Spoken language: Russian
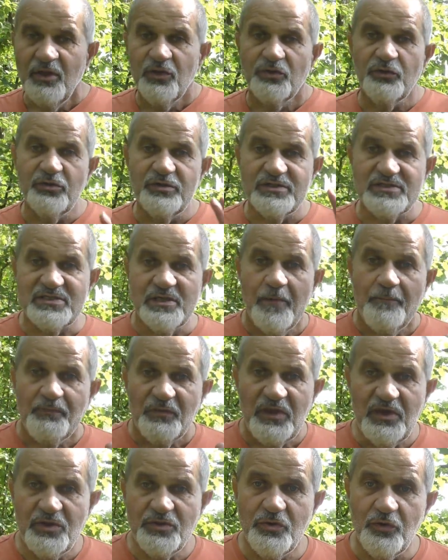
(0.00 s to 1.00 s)
То есть
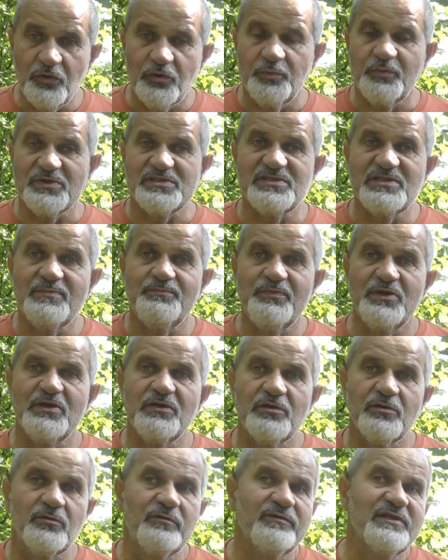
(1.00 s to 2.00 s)
идет
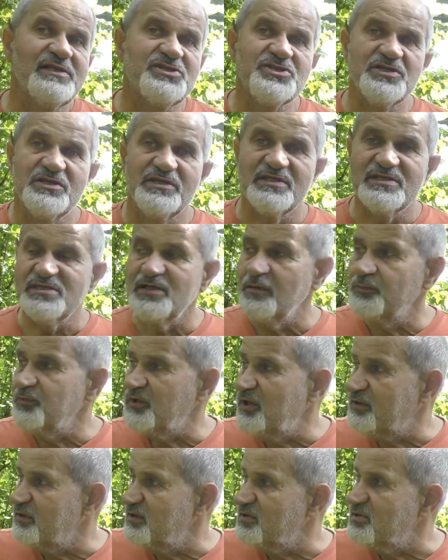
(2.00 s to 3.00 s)
постепенное увеличение
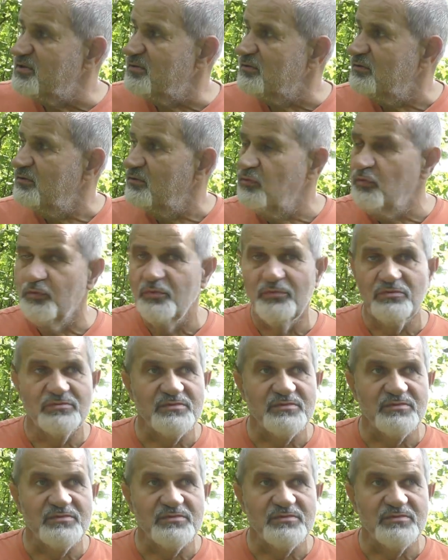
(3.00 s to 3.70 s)
зарплаты, ну,